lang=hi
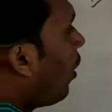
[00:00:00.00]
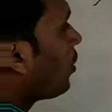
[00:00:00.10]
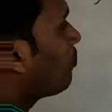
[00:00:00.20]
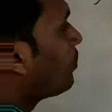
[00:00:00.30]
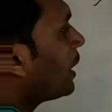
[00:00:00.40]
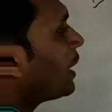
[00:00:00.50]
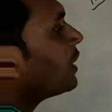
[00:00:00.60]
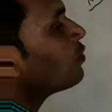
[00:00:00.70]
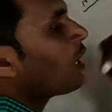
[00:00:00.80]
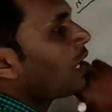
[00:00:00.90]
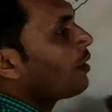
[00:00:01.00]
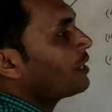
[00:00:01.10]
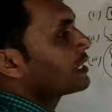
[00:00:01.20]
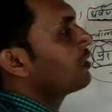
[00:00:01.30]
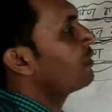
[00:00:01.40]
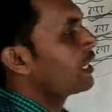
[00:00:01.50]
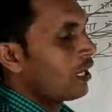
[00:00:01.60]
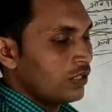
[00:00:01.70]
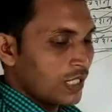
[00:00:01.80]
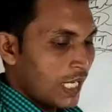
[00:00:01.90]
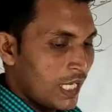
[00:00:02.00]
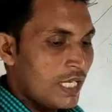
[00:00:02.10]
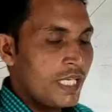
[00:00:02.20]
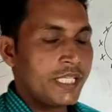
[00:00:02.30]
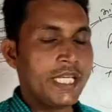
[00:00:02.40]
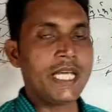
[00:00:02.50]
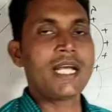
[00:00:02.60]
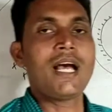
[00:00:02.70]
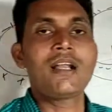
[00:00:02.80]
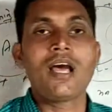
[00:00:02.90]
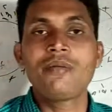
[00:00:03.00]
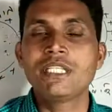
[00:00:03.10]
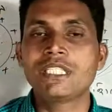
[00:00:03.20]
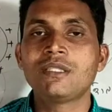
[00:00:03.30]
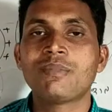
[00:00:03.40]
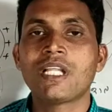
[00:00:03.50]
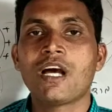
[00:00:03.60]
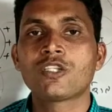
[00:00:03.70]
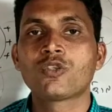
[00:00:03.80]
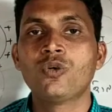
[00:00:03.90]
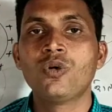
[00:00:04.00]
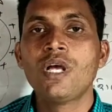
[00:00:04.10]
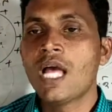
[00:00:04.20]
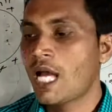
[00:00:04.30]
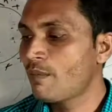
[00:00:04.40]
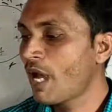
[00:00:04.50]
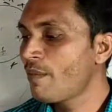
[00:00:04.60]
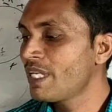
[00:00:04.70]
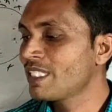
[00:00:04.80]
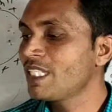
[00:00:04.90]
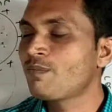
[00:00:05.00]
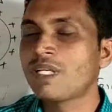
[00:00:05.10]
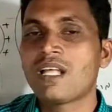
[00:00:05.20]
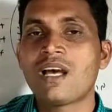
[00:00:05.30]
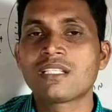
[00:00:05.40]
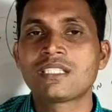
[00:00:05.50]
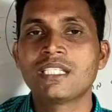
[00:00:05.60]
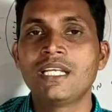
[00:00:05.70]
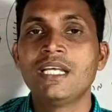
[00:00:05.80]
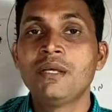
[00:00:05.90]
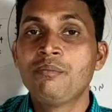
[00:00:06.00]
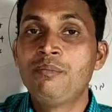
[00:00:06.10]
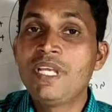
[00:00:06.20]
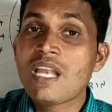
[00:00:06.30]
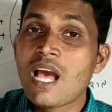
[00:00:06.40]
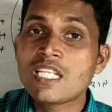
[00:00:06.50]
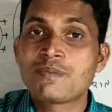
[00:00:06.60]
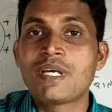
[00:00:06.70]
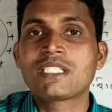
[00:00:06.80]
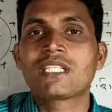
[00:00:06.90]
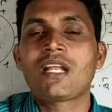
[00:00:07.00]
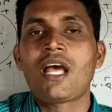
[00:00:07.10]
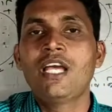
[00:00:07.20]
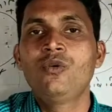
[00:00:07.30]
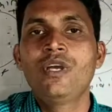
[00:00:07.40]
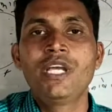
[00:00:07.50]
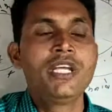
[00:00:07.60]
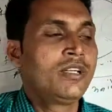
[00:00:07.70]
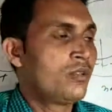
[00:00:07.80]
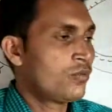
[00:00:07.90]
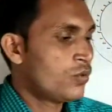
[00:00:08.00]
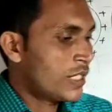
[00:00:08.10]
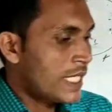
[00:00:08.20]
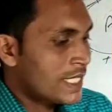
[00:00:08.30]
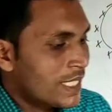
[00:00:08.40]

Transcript: और प्रेरण द्वारा आवेशन में क्या होता है कि एक अनावेशित पदार्थ को हम आवेशित पदार्थ से बिना स्पर्श कराए हुए उसके